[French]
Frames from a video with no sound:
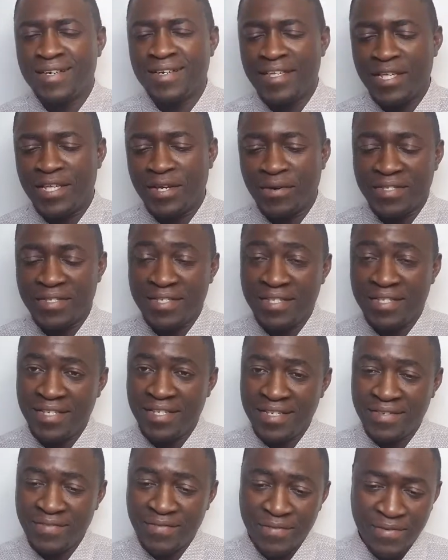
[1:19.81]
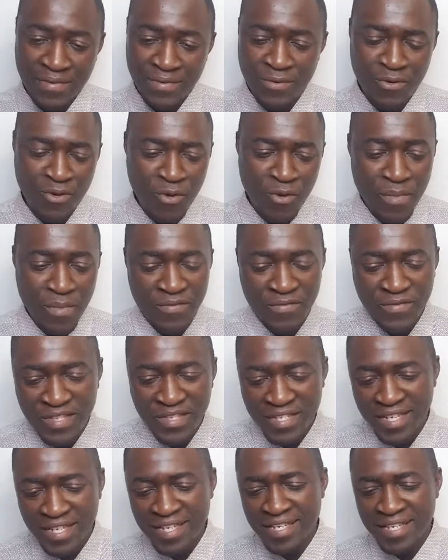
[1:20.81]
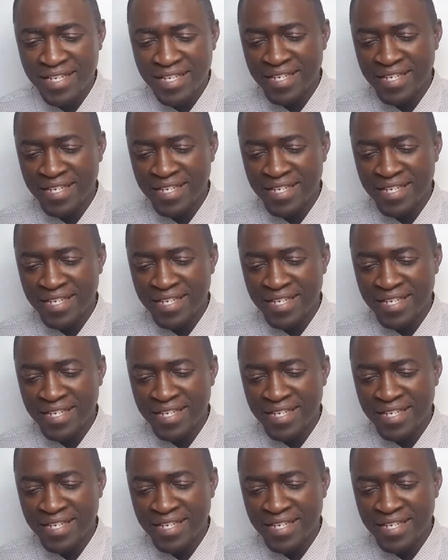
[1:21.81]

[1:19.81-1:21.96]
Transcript: il y a aussi le combat physique.